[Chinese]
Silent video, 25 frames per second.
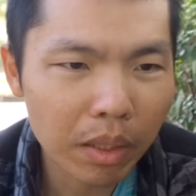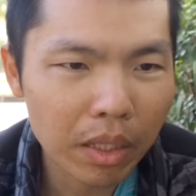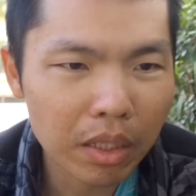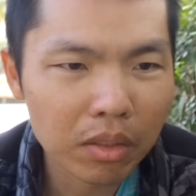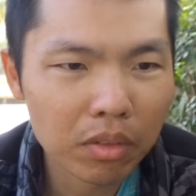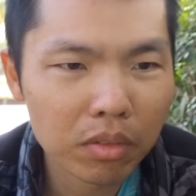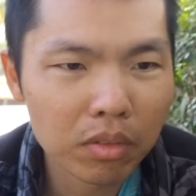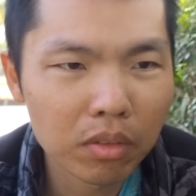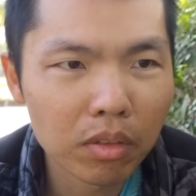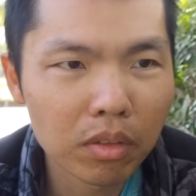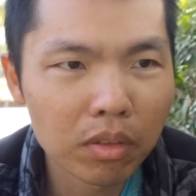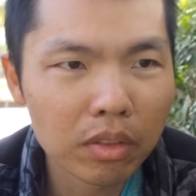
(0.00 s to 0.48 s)

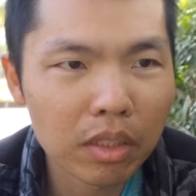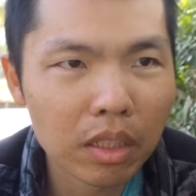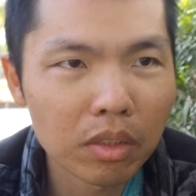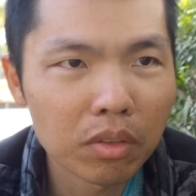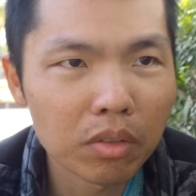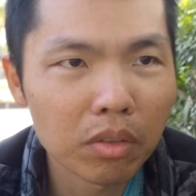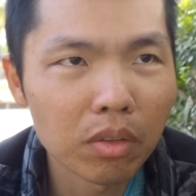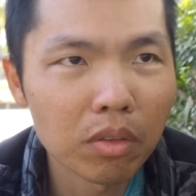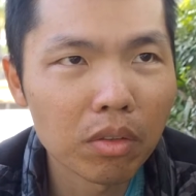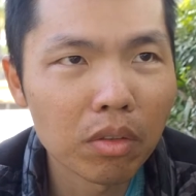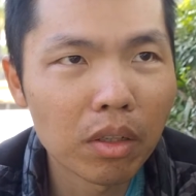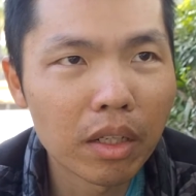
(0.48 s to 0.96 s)
问老
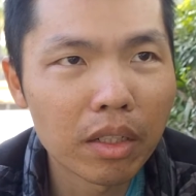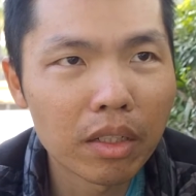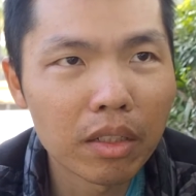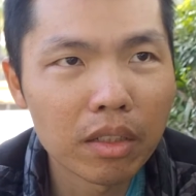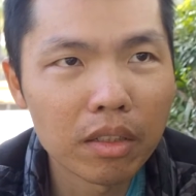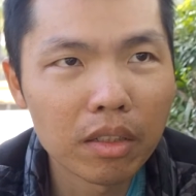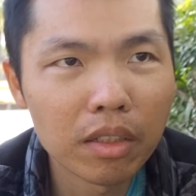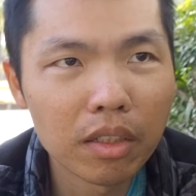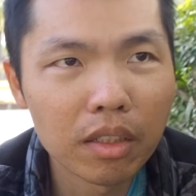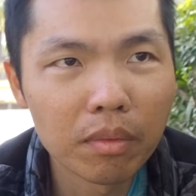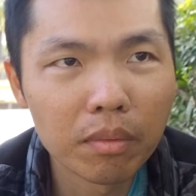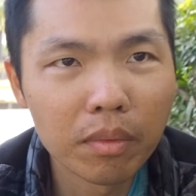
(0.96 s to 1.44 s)
板说，他
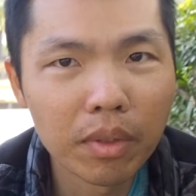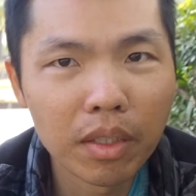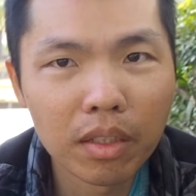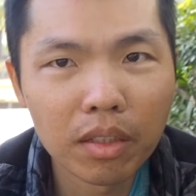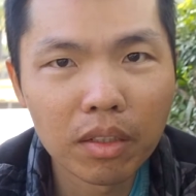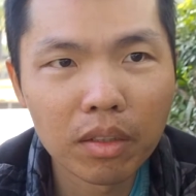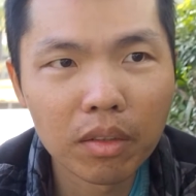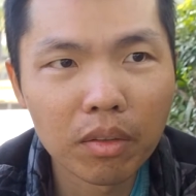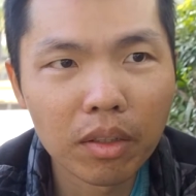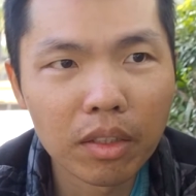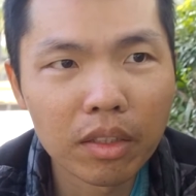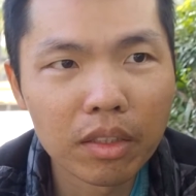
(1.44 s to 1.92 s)
说
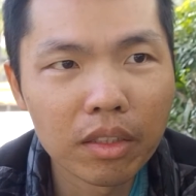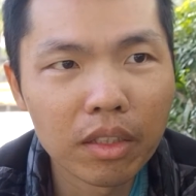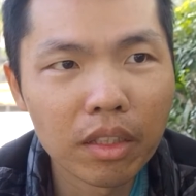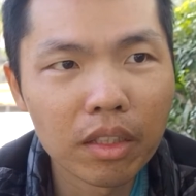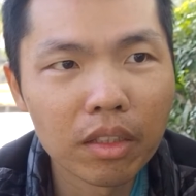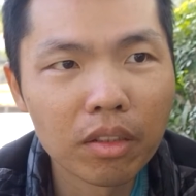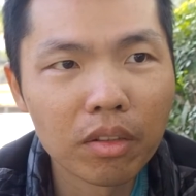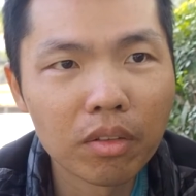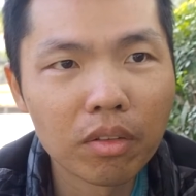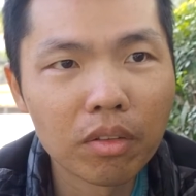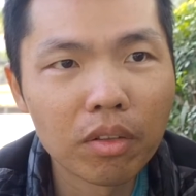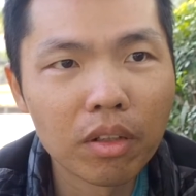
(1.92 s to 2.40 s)
换里面
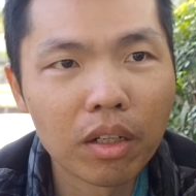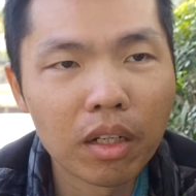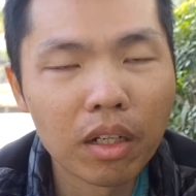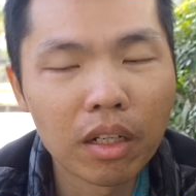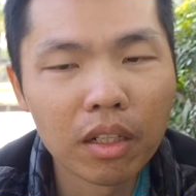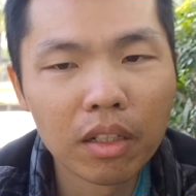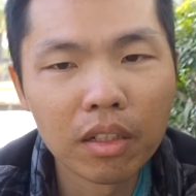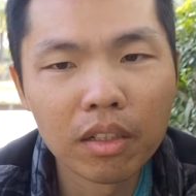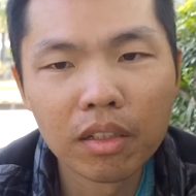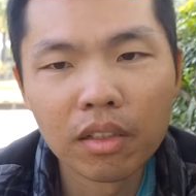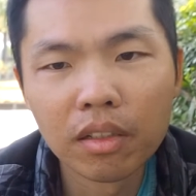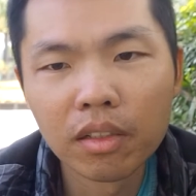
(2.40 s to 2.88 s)
的软
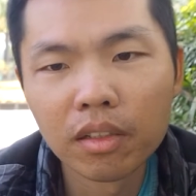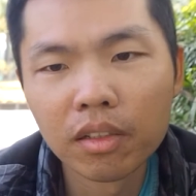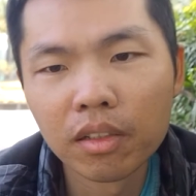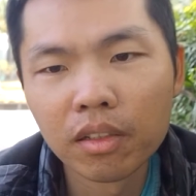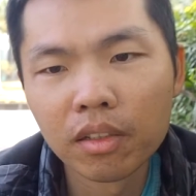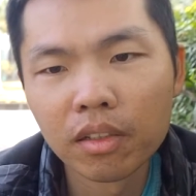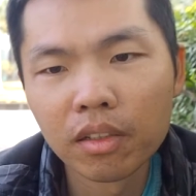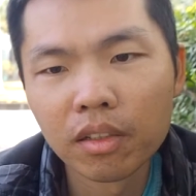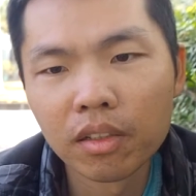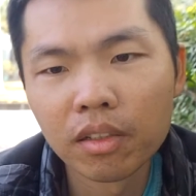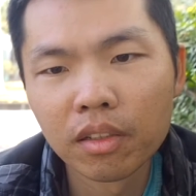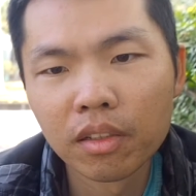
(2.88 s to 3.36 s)
垫的
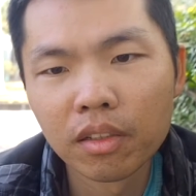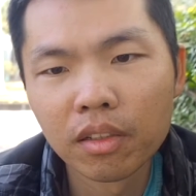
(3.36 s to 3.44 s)
话，